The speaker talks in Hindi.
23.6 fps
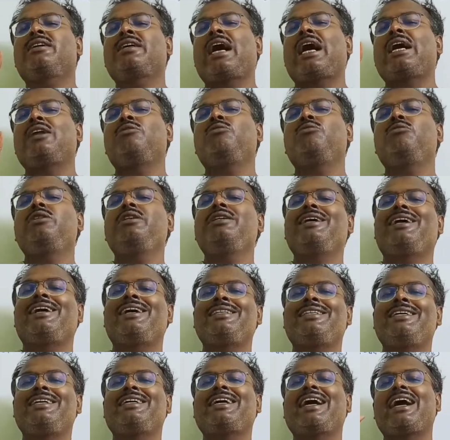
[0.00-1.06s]
कानूनी
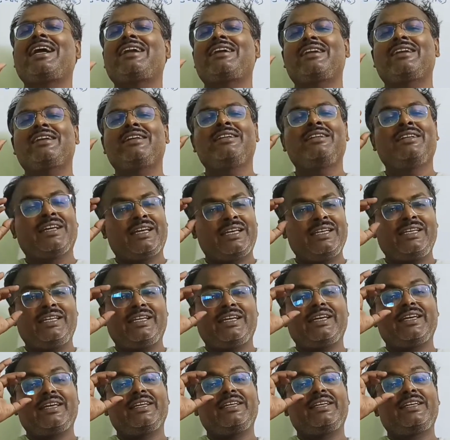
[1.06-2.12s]
अधिकार नहीं
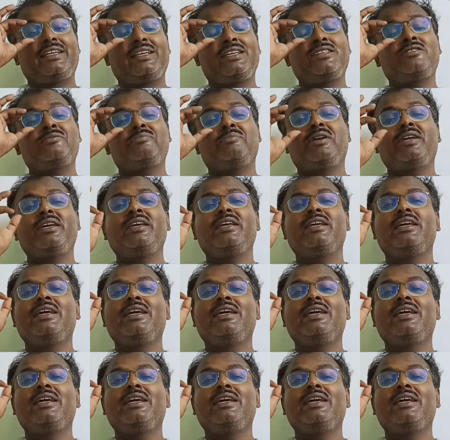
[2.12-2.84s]
है इसमें